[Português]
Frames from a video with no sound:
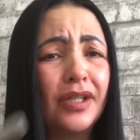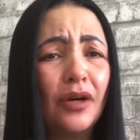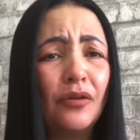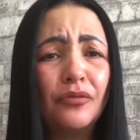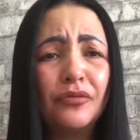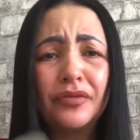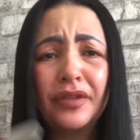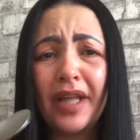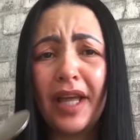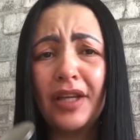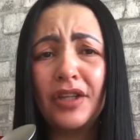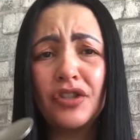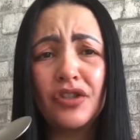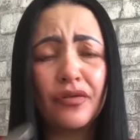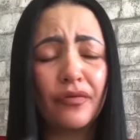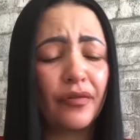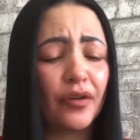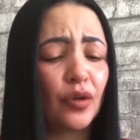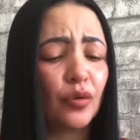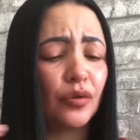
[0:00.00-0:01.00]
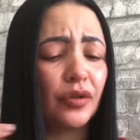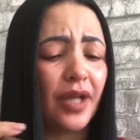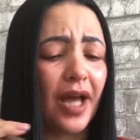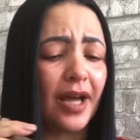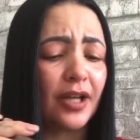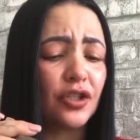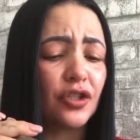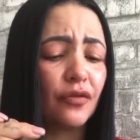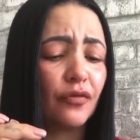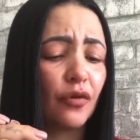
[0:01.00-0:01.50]
Não tem
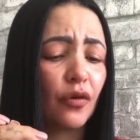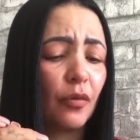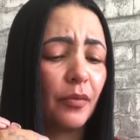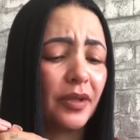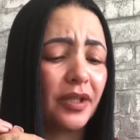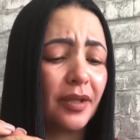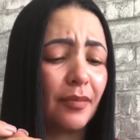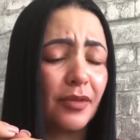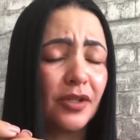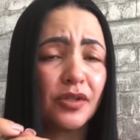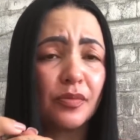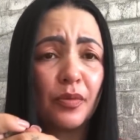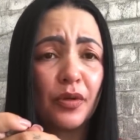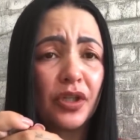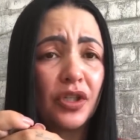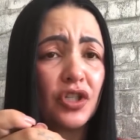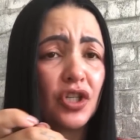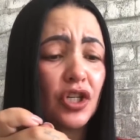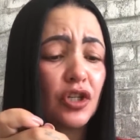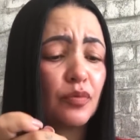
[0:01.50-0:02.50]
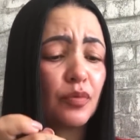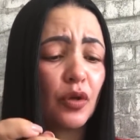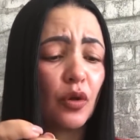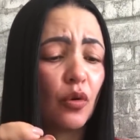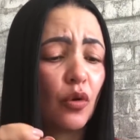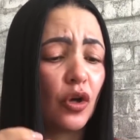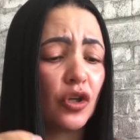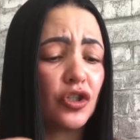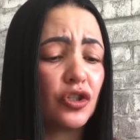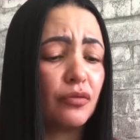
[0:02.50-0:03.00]
dificuldade. Eu vou comentar mais um pouquinho, gente, porque
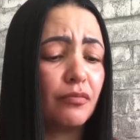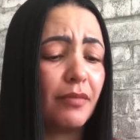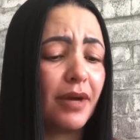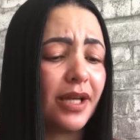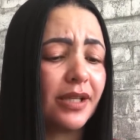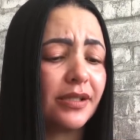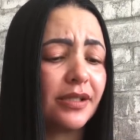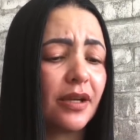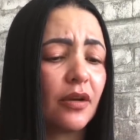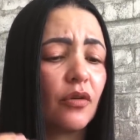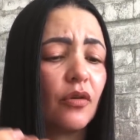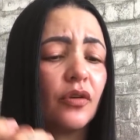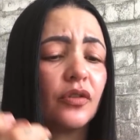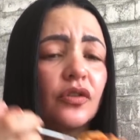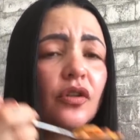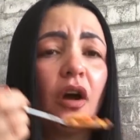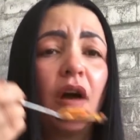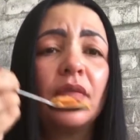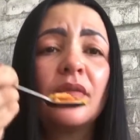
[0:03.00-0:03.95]
eu gosto demais da conta,